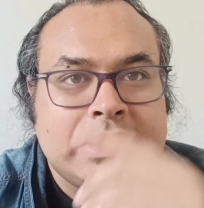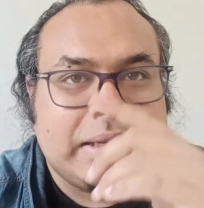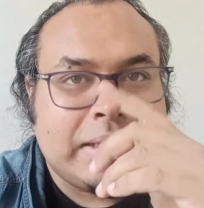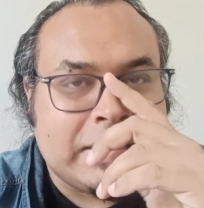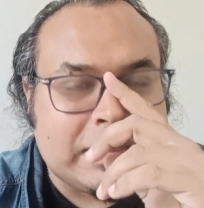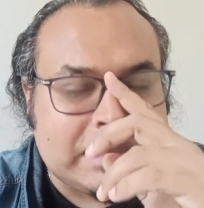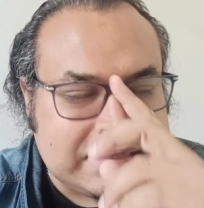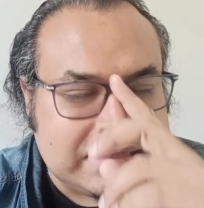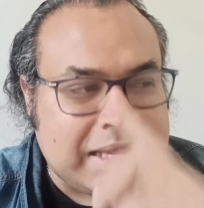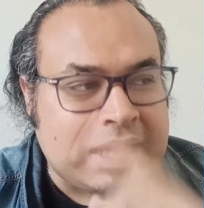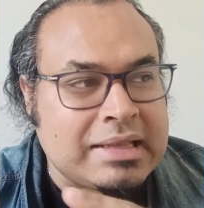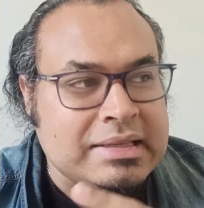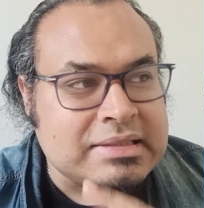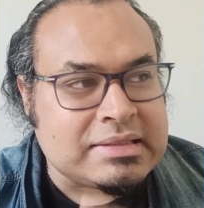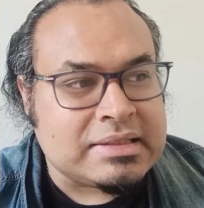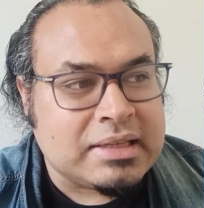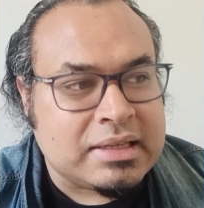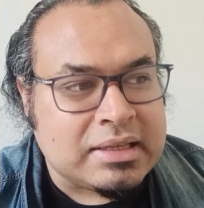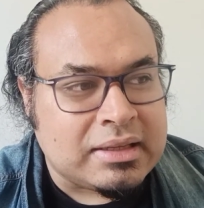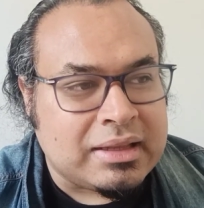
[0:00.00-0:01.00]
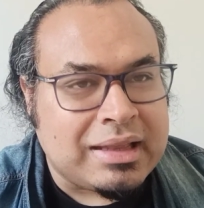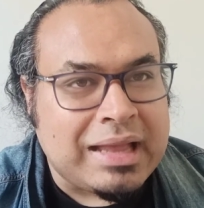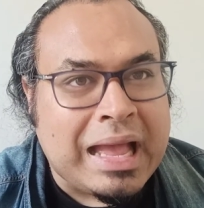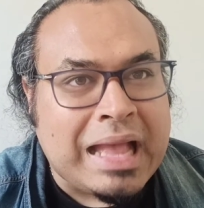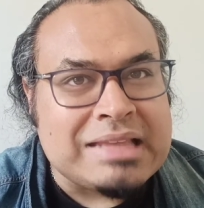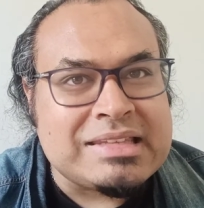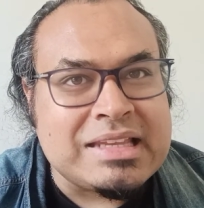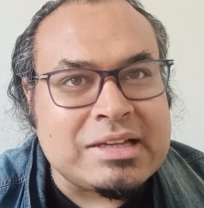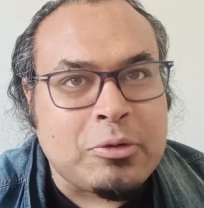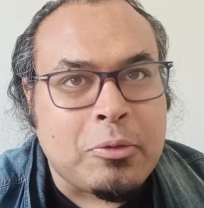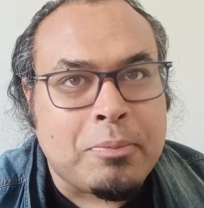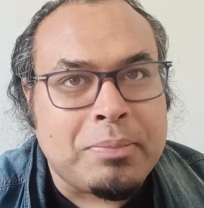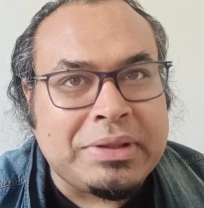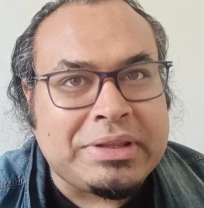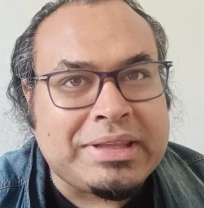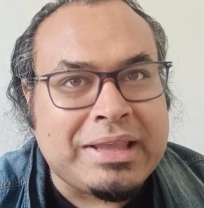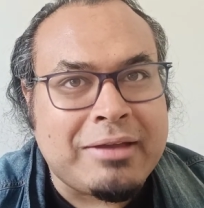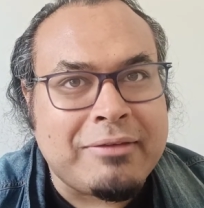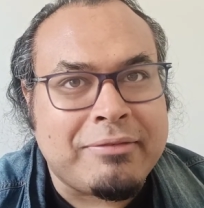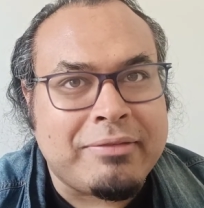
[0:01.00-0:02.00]
Et ça, c'est assez
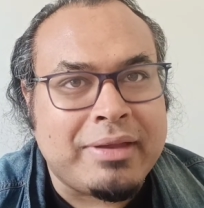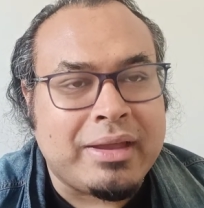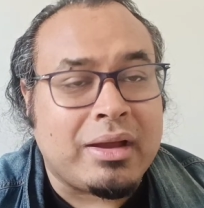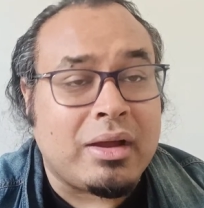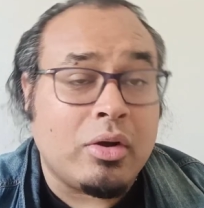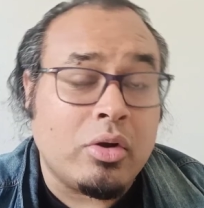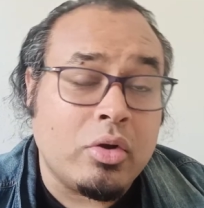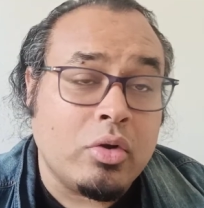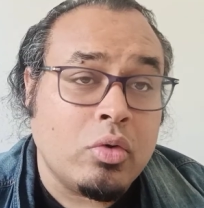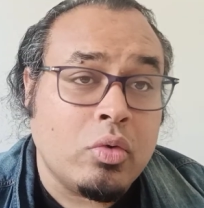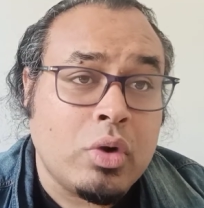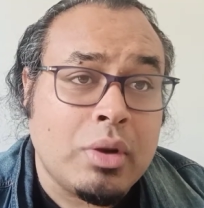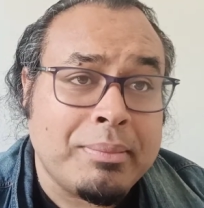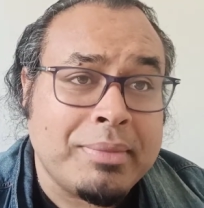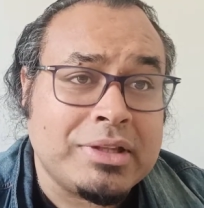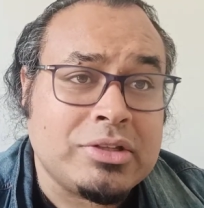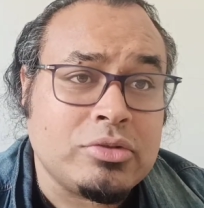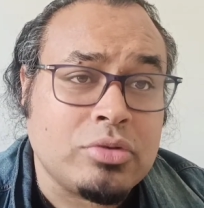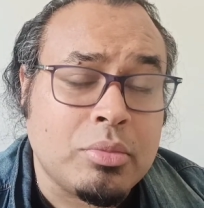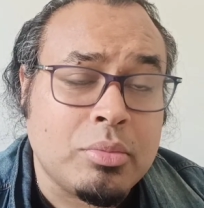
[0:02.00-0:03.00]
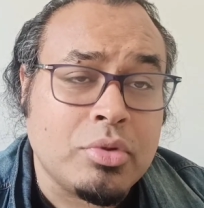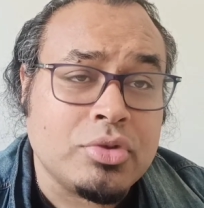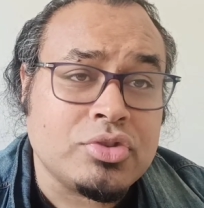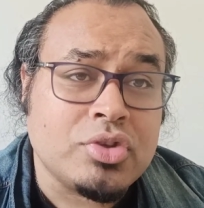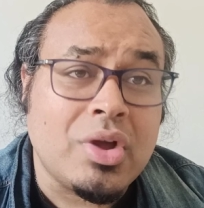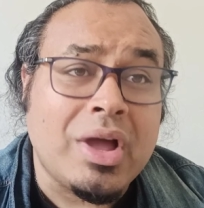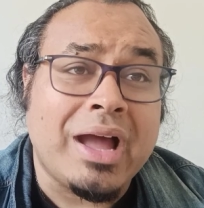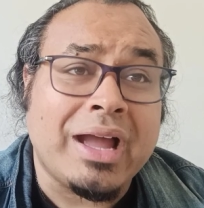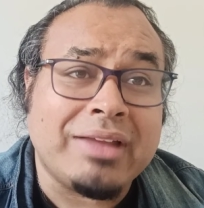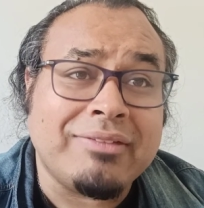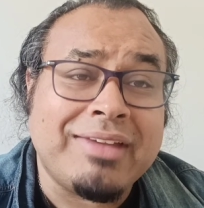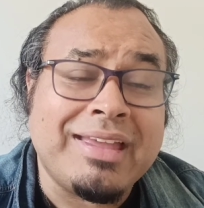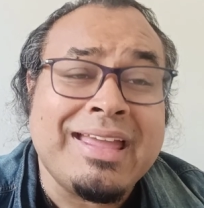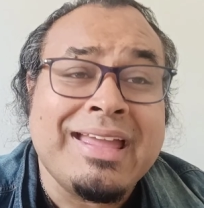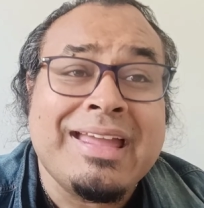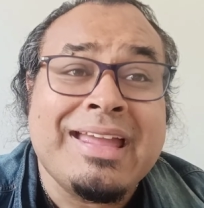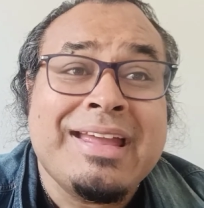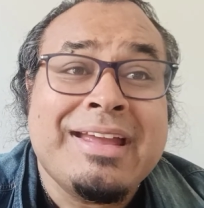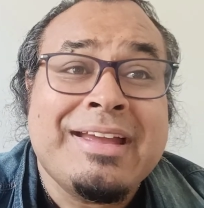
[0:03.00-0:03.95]
compliqué à faire. Ou mettre sur Mother arrivait